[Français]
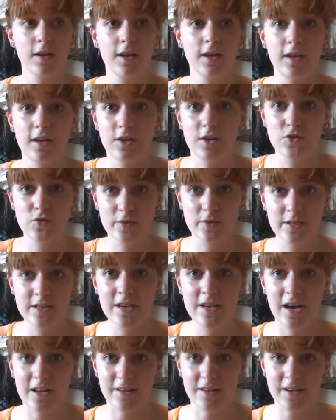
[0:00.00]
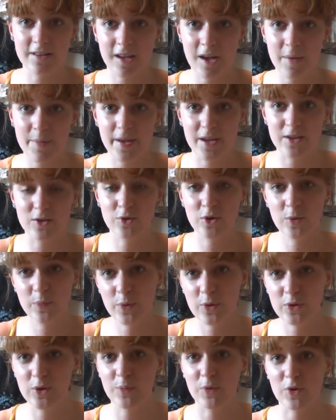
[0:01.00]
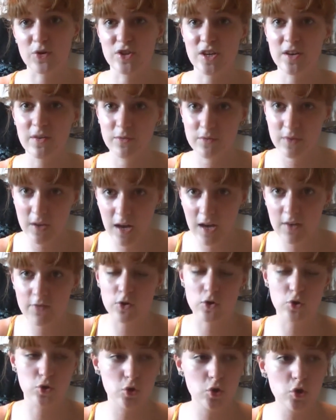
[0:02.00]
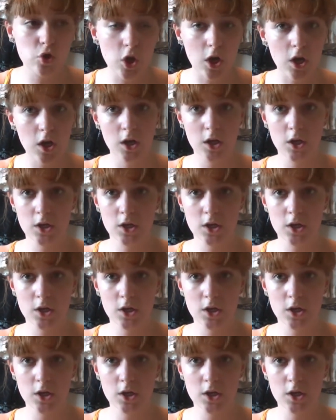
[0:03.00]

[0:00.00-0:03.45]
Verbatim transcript: Et je vous dis à très très bientôt pour de prochaines aventures,